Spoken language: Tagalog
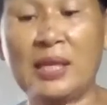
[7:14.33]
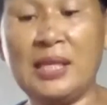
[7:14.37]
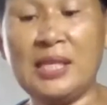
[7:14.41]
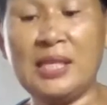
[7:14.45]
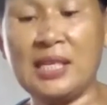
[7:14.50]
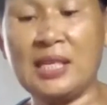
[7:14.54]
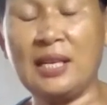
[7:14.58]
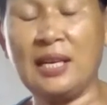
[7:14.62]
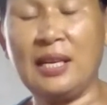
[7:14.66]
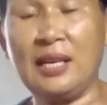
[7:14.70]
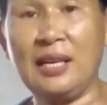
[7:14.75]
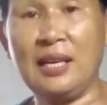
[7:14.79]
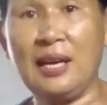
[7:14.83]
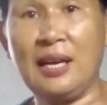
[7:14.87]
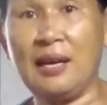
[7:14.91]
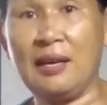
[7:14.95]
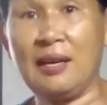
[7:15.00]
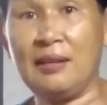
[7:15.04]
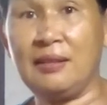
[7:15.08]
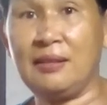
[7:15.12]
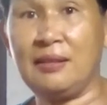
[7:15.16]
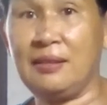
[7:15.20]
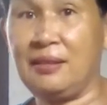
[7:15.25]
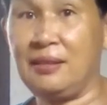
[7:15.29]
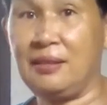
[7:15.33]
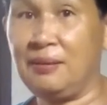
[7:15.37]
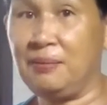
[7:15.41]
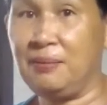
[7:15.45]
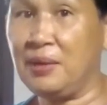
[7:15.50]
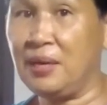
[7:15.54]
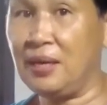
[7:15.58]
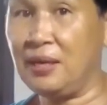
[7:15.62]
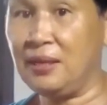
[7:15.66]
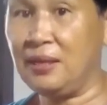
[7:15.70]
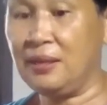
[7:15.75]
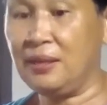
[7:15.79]
Diba? Kaya
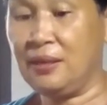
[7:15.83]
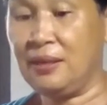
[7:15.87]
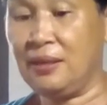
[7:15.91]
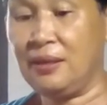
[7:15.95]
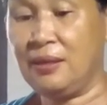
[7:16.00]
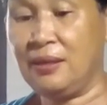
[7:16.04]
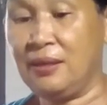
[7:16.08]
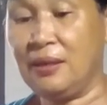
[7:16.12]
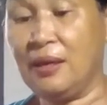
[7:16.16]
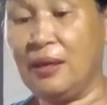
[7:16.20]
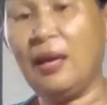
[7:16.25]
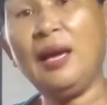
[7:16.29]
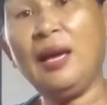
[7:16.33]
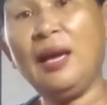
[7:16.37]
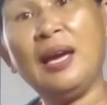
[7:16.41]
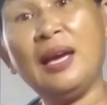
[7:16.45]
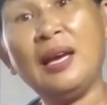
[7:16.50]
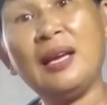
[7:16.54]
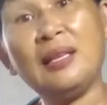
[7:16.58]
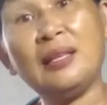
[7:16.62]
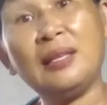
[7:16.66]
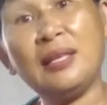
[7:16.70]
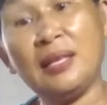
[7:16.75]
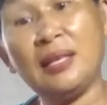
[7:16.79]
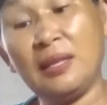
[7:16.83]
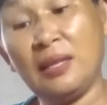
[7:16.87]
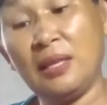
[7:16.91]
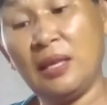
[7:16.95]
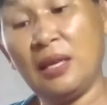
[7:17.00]
healthy tips sa mga